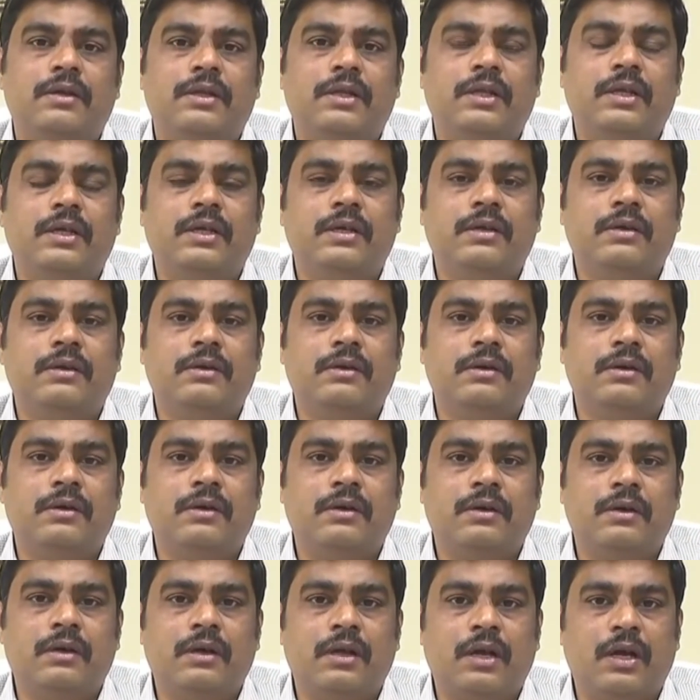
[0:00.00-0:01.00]
ఇది
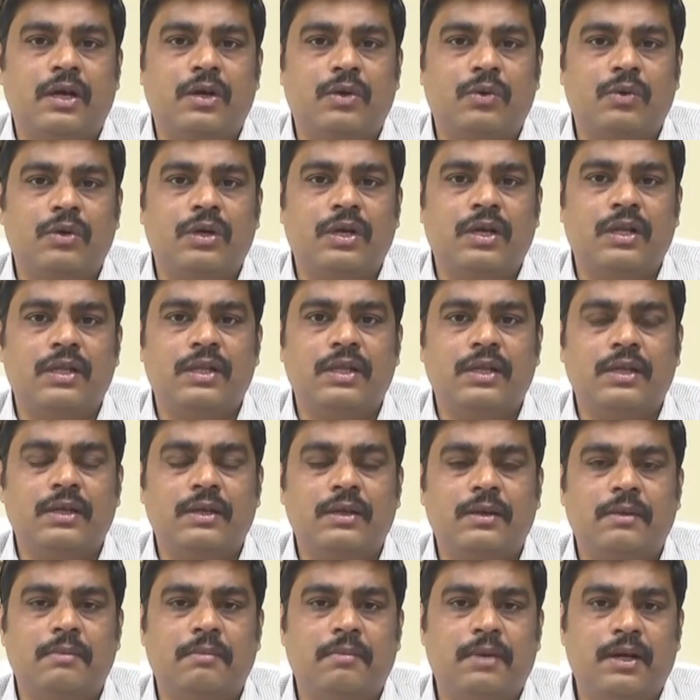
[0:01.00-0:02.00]
లాక్డౌన్ అనేది
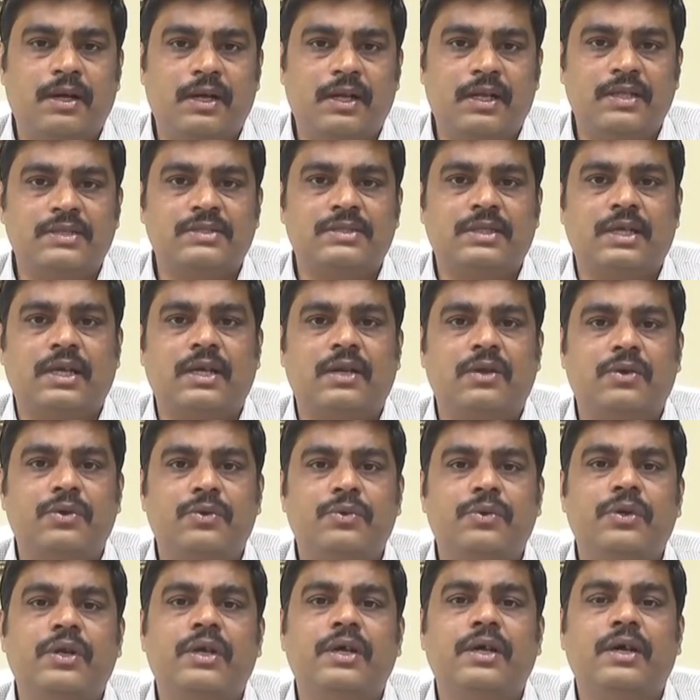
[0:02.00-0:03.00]
మండల్ స్థాయిలో
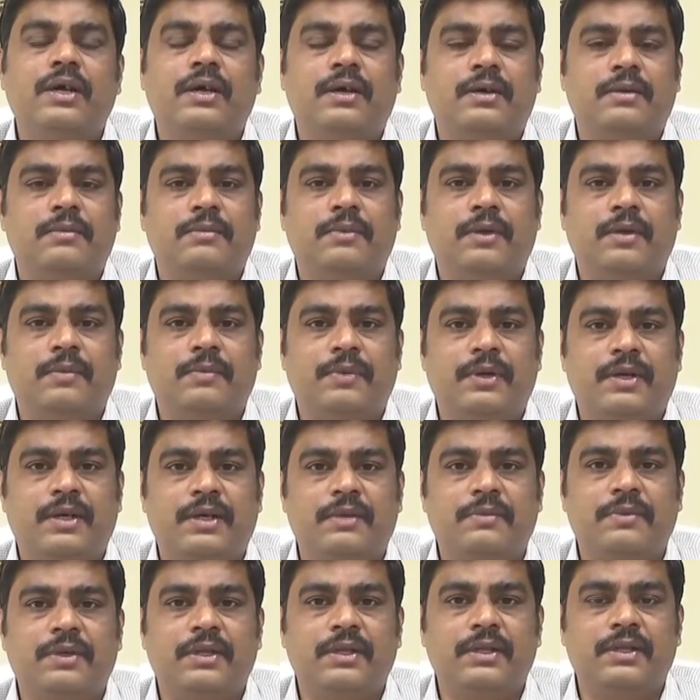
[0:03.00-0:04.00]
యూనిట్గా మనం
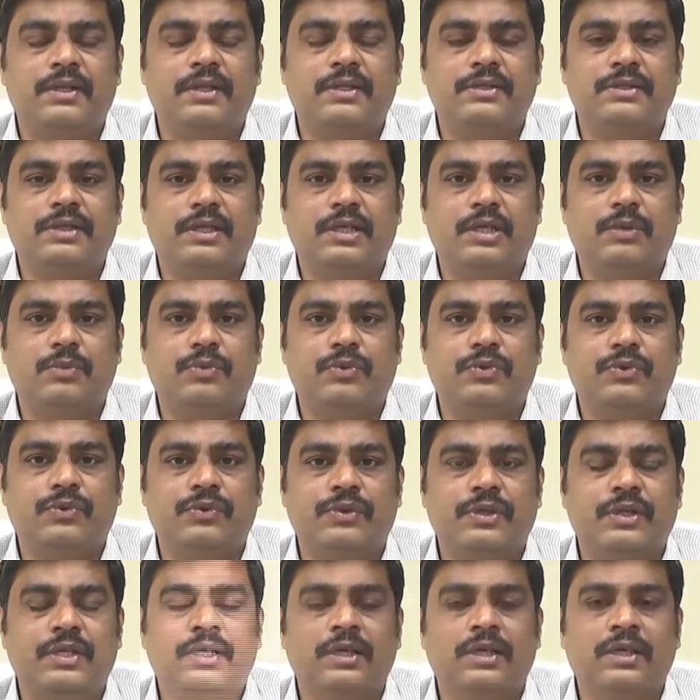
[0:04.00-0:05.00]
పెట్టడం అనేది
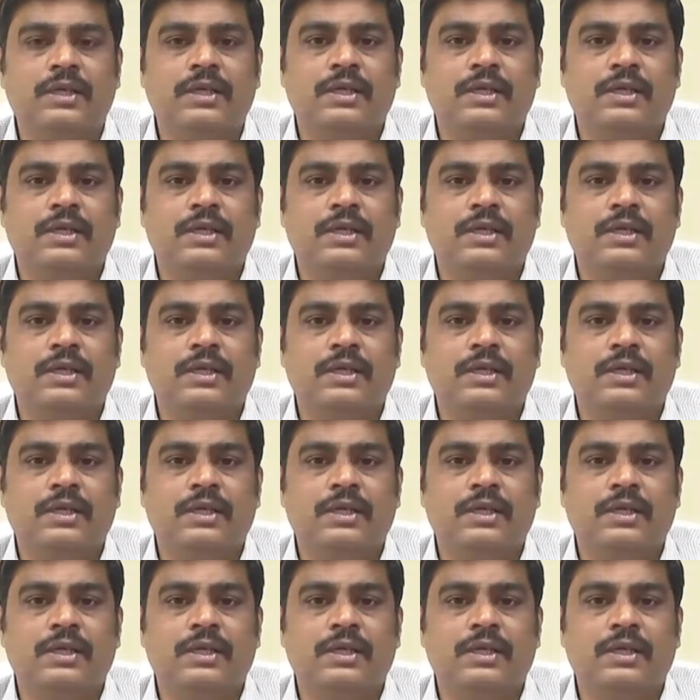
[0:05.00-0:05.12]
జరగబోతుంది